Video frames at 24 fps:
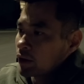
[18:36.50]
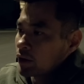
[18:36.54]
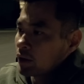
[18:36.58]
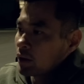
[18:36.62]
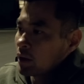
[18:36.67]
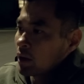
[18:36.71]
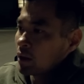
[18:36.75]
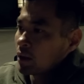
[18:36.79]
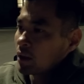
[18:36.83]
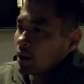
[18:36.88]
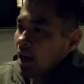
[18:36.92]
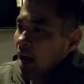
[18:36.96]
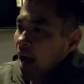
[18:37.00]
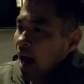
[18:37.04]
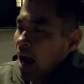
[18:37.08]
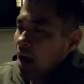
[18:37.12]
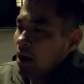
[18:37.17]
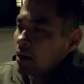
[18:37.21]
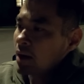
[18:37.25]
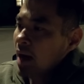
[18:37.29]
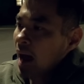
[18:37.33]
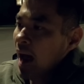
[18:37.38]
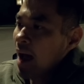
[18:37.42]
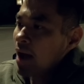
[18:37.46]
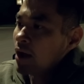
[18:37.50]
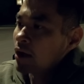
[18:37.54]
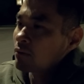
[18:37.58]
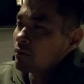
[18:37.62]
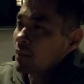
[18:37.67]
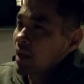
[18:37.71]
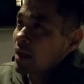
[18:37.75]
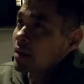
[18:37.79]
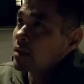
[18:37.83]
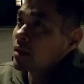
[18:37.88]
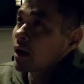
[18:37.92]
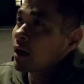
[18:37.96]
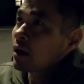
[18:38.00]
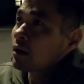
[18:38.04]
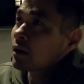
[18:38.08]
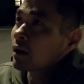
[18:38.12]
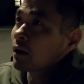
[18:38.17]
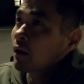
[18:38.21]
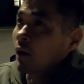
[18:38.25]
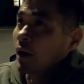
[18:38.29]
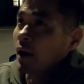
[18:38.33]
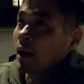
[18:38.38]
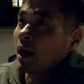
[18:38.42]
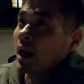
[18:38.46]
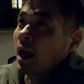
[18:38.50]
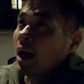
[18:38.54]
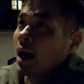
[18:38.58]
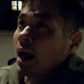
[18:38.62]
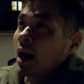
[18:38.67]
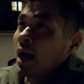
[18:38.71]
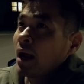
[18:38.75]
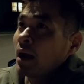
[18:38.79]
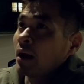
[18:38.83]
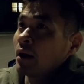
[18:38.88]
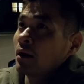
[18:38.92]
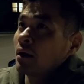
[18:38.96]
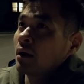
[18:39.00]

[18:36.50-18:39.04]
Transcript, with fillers: cho nên gã đã bị chứng nó gọi là